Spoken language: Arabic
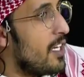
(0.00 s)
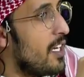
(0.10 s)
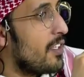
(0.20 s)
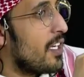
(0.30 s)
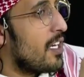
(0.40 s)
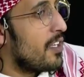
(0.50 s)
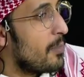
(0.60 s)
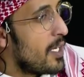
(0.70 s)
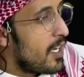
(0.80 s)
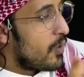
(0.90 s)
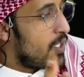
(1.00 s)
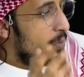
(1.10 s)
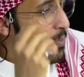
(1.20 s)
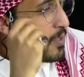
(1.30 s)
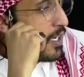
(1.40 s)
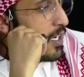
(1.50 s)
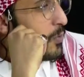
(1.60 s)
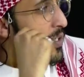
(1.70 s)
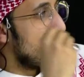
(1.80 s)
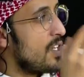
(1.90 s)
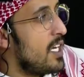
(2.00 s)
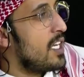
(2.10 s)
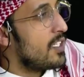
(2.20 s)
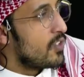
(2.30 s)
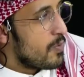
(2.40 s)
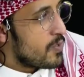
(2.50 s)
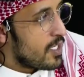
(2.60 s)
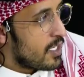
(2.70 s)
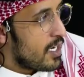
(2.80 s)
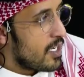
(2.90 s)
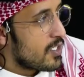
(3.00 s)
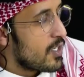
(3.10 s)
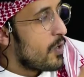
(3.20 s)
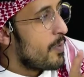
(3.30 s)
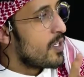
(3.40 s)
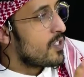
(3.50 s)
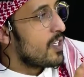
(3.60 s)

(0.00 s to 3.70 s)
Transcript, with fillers: الذي الذي بلغ كل ما بلغ امسي عليه الخاصه هو إيه، اليوم